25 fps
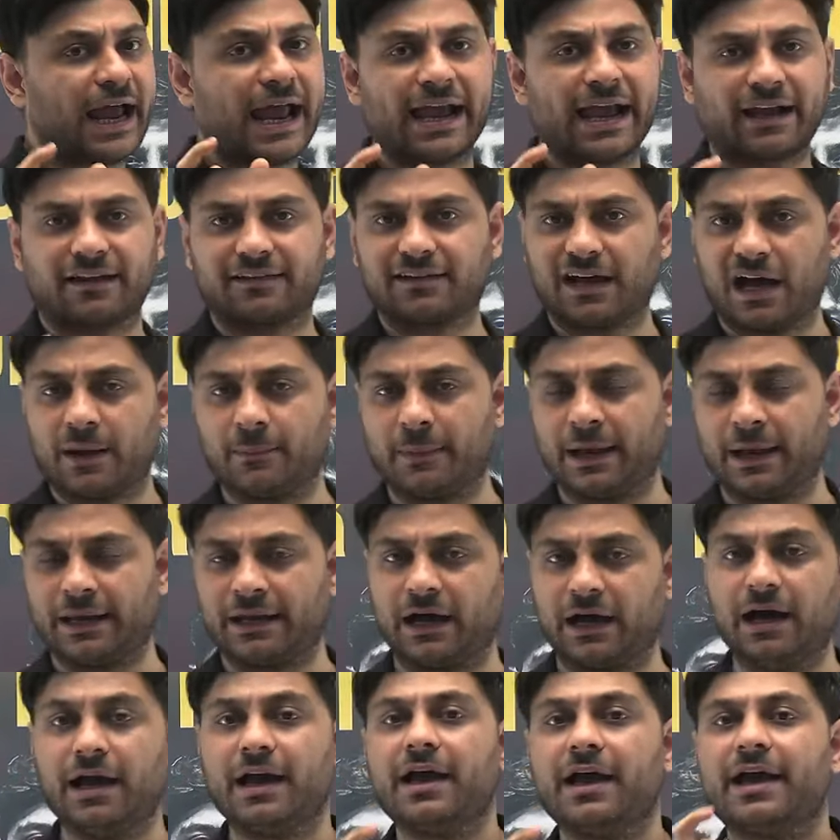का एग्जाम है
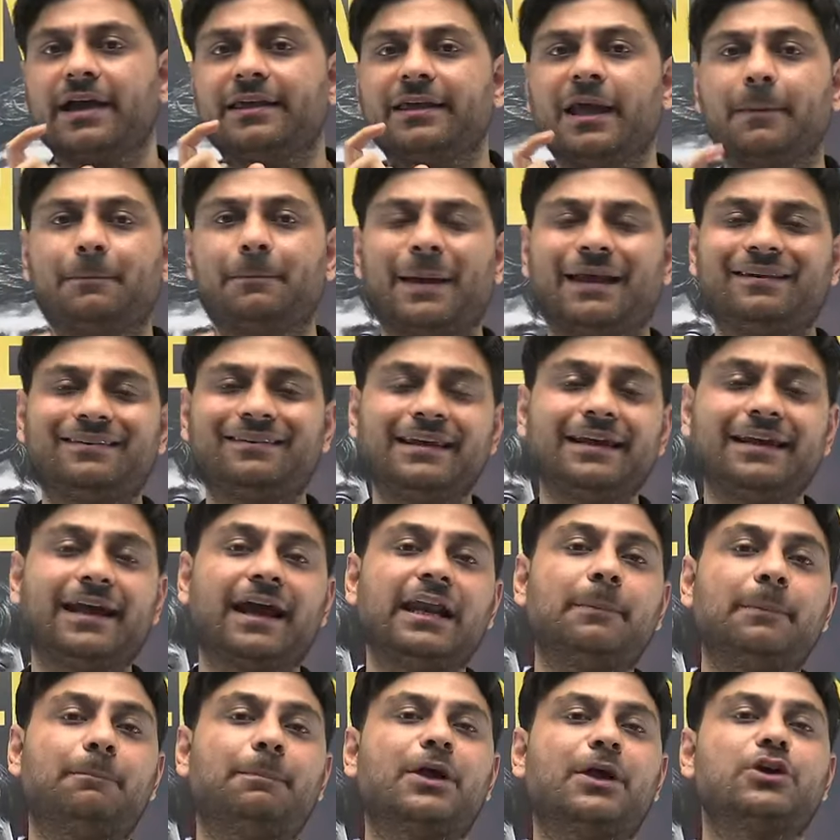ना ये
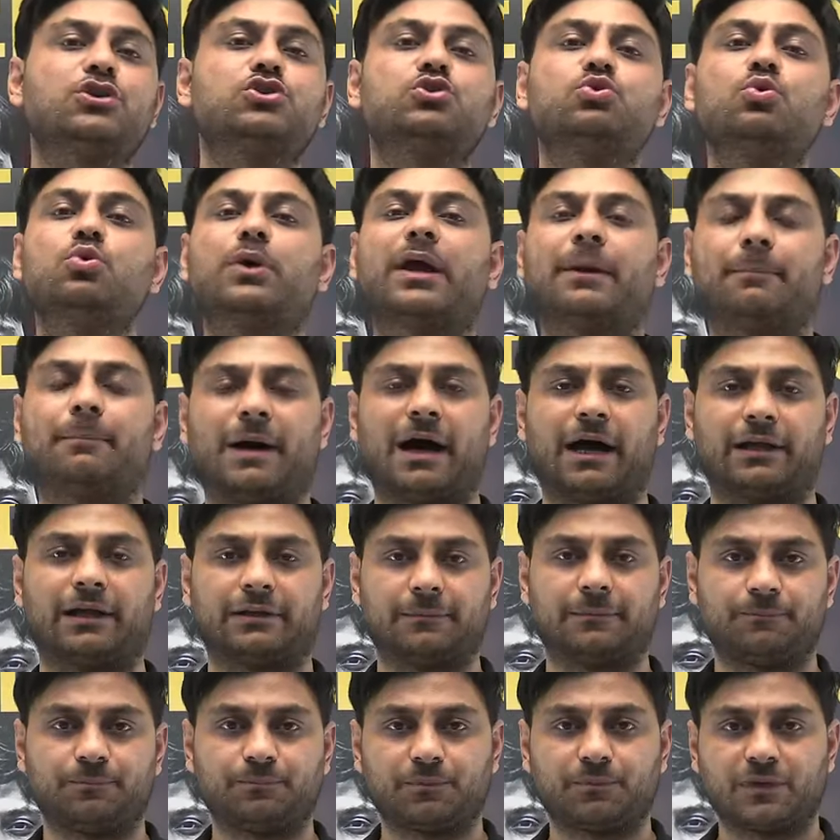बेसिकली प्लस टू के बाद
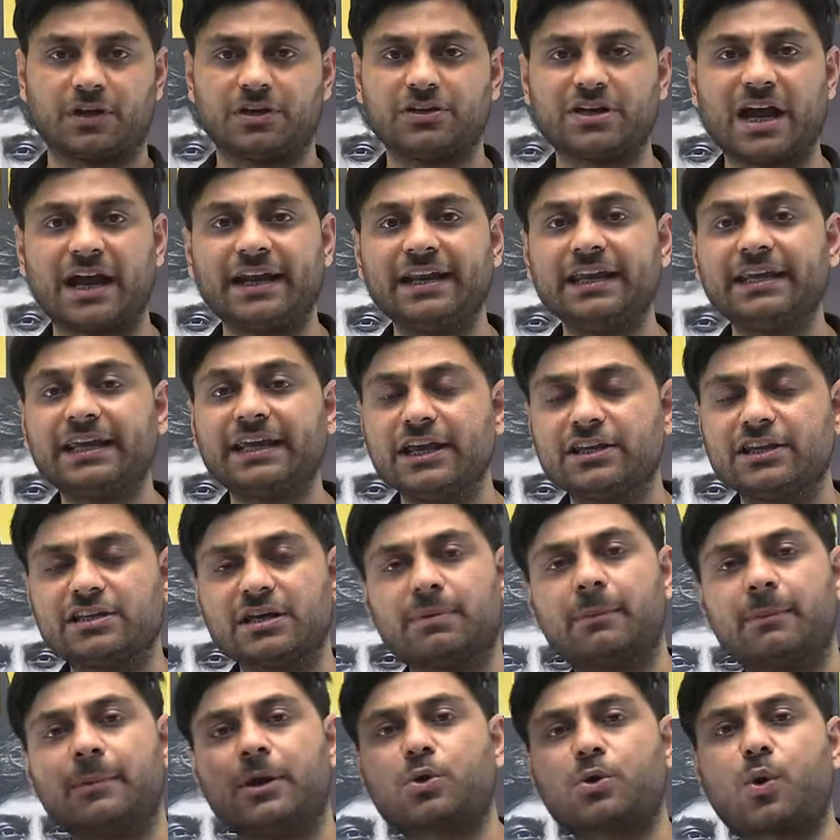यानी कि
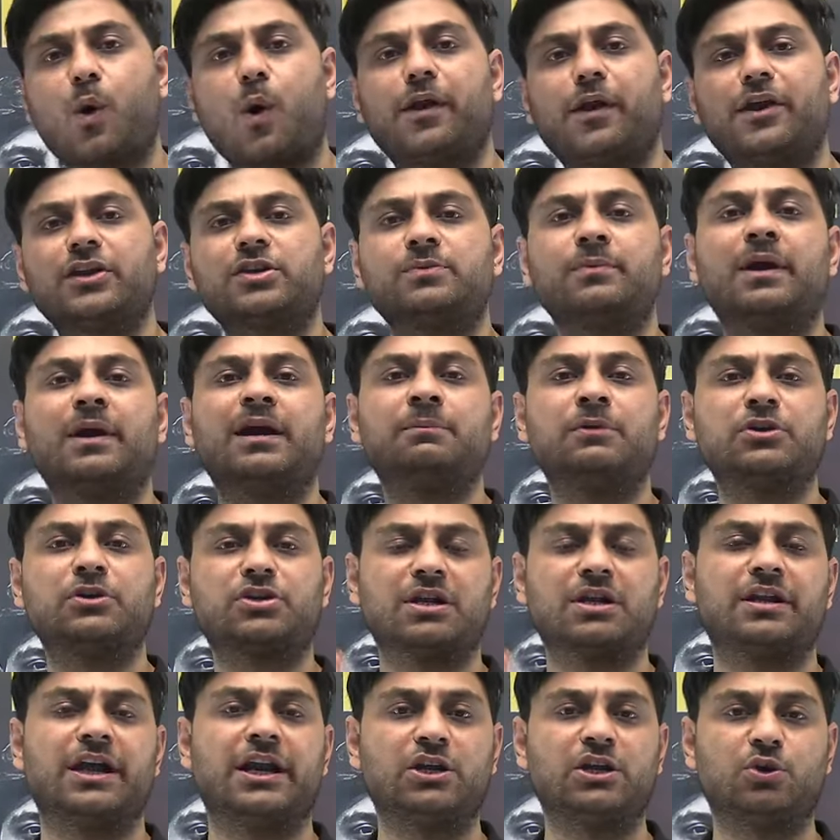जब हमें कॉलेज में
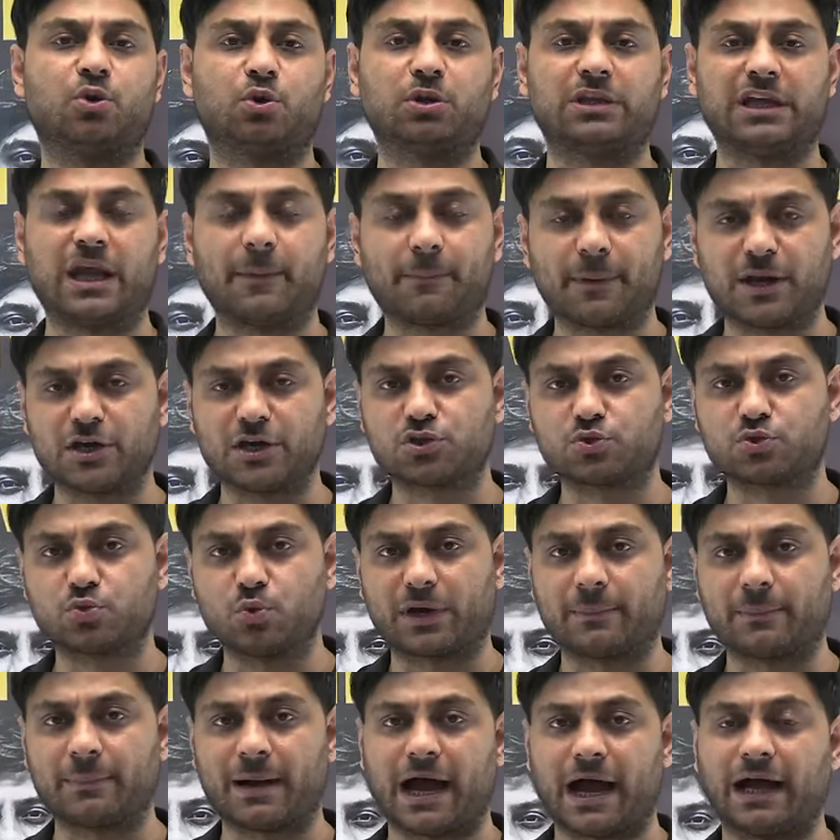एडमिशन लेनी होती है प्लस टू
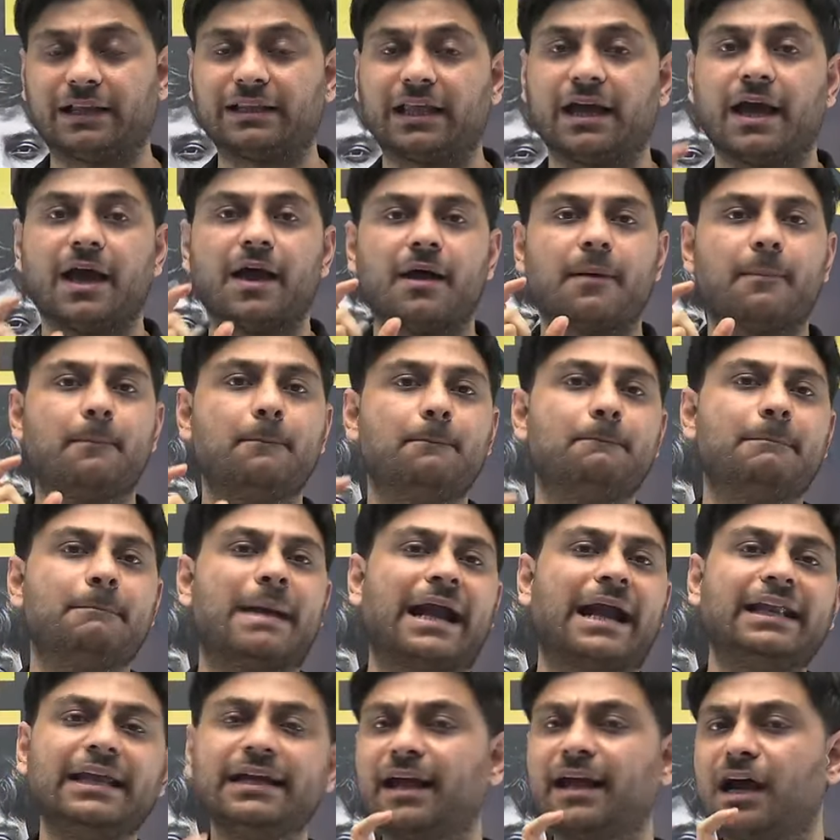के बाद
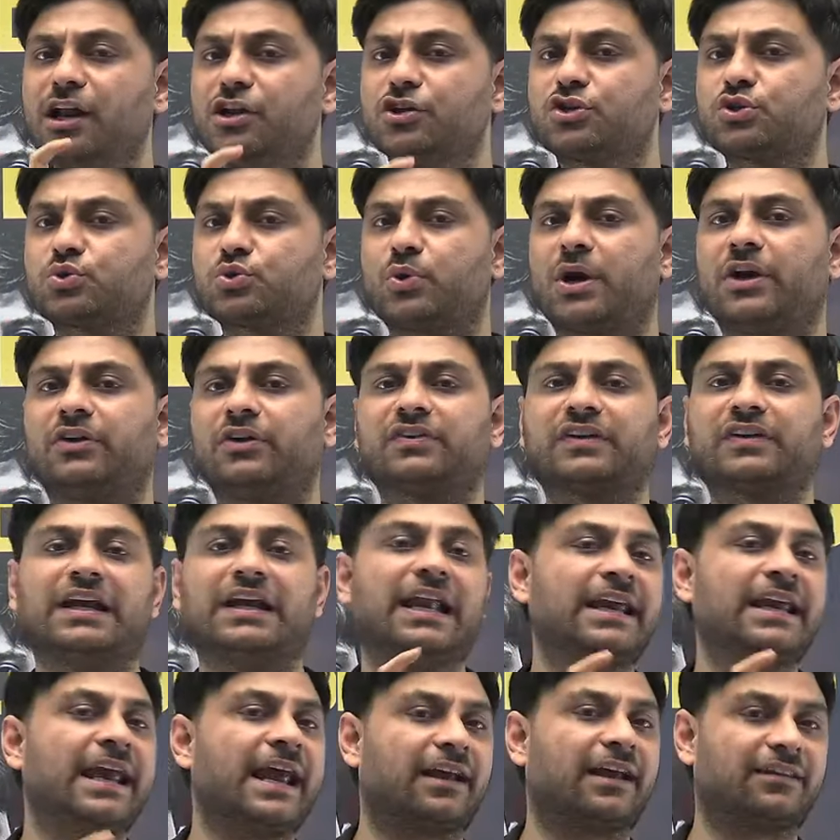मेडिकल स्टूडेंट्स के
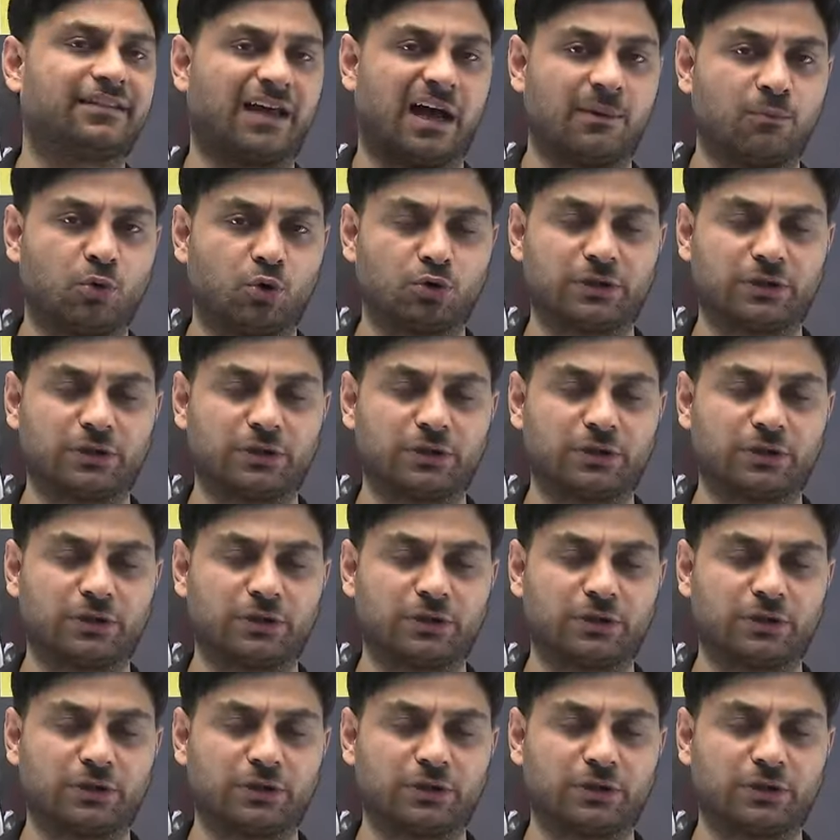लिए ये एग्जाम